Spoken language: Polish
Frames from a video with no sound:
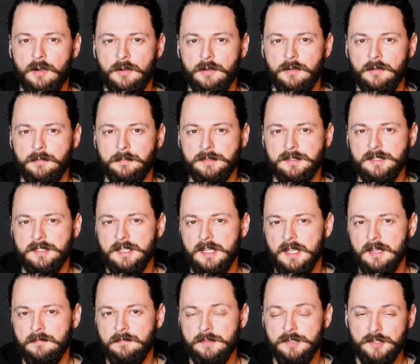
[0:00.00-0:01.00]

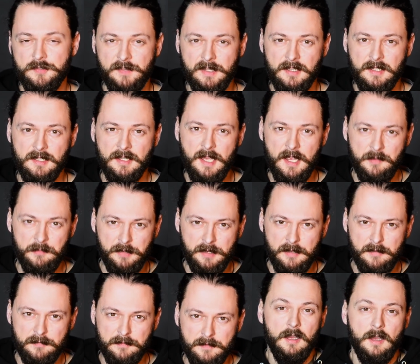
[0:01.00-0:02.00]
opcję wyświetl
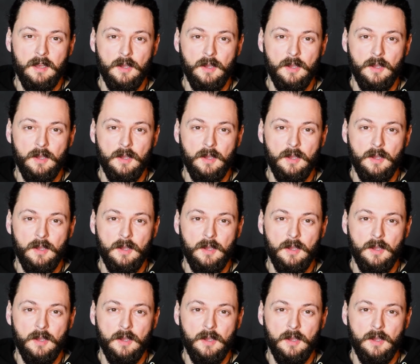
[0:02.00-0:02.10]
najpierw.